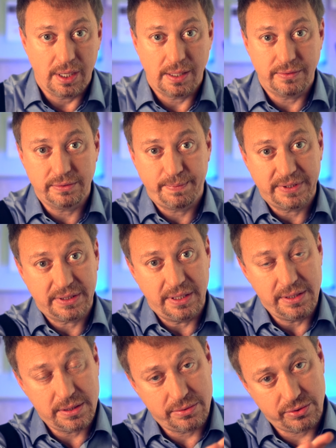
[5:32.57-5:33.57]
а вот под
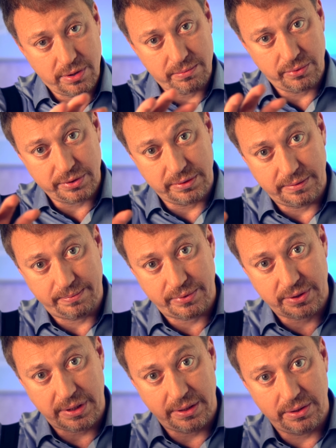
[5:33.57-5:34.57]
конец уже можно
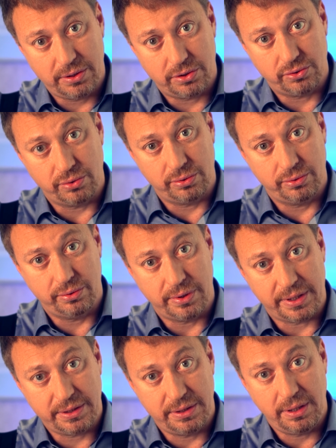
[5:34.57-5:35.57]
выпускать
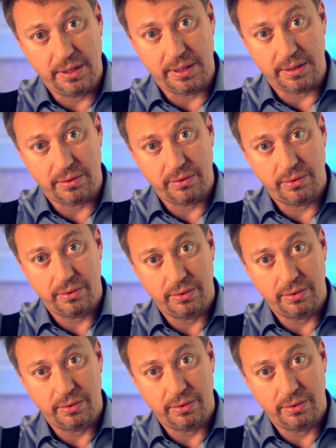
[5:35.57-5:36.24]
тяжелую артиллерию.